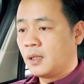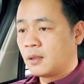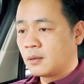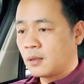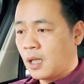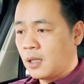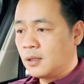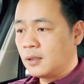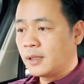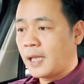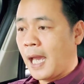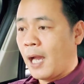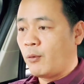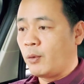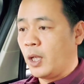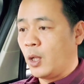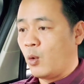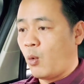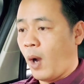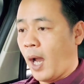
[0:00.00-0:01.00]
nâng cao
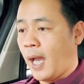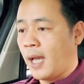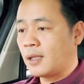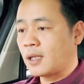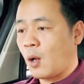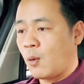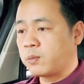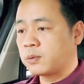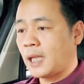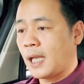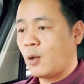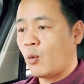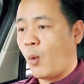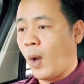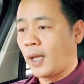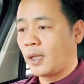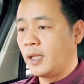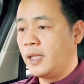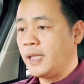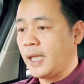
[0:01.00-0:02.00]
hiệu quả công tác
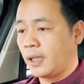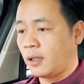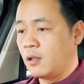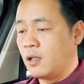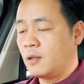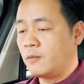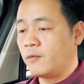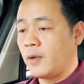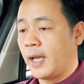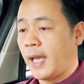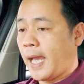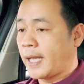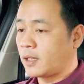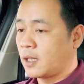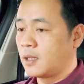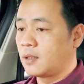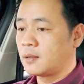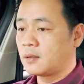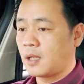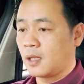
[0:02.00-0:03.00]
quản lý nhà nước về an
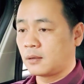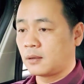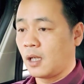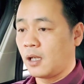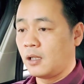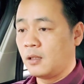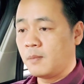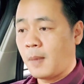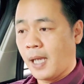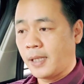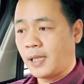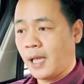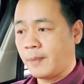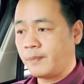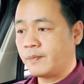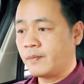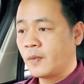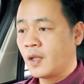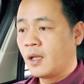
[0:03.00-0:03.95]
ninh trật tự 3 chấm,